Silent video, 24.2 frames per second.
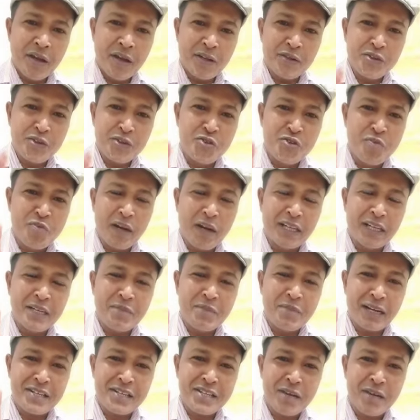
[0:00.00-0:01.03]
Jumpa lagi
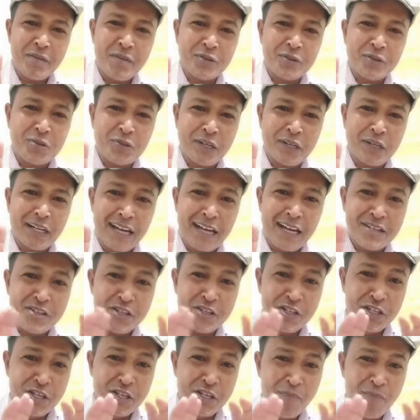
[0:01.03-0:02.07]
para sahabatku
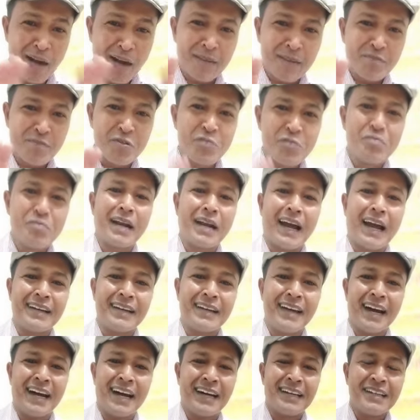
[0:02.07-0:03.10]
terkasih dimanapun
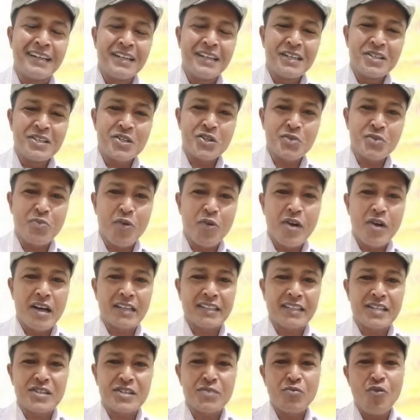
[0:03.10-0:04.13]
berada. Semoga
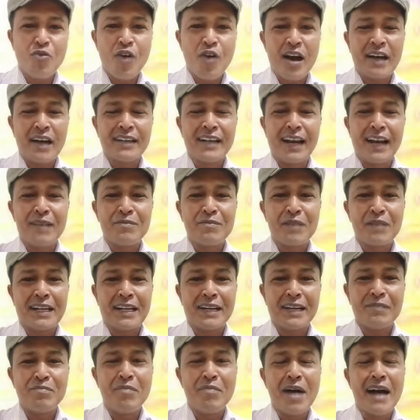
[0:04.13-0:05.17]
kita semua dalam
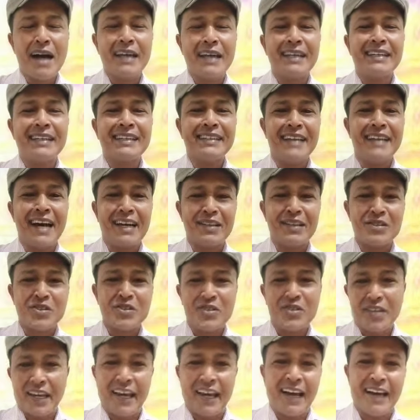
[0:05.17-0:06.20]
keadaan baik dan
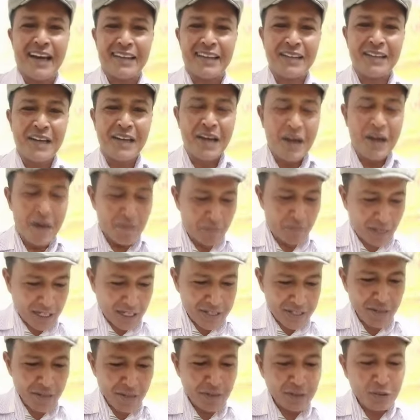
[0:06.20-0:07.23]
sehat. Para
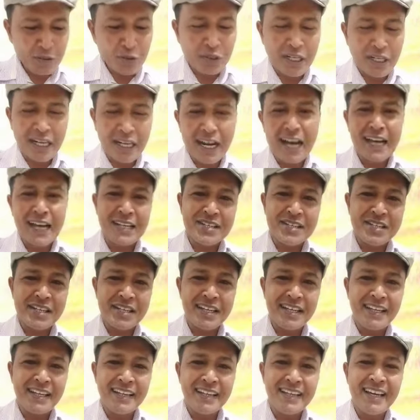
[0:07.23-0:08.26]
sahabatku
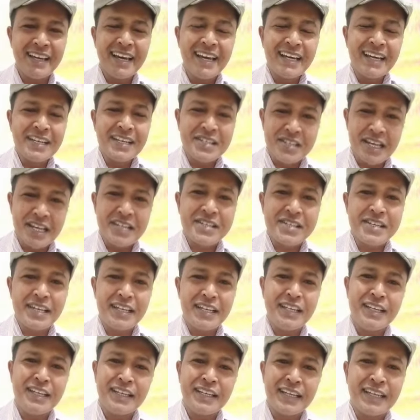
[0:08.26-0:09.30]
terkasih, sesi
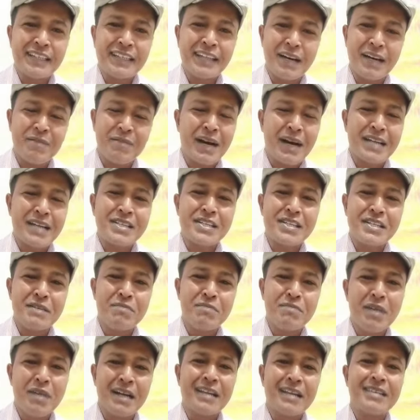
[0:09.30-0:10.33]
ini kita masih
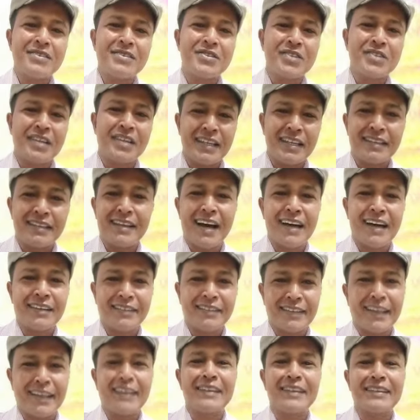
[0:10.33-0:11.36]
bercerita
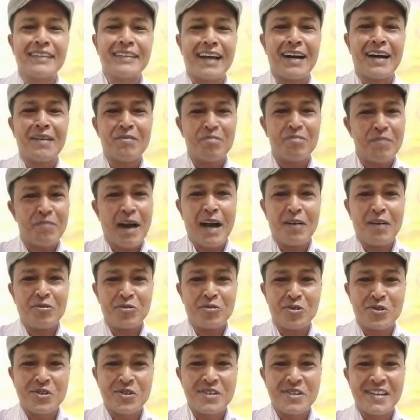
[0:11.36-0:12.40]
tentang
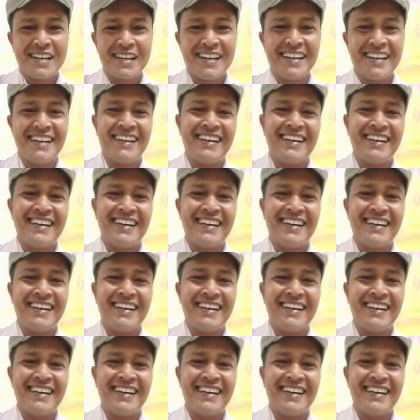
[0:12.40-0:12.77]
paus.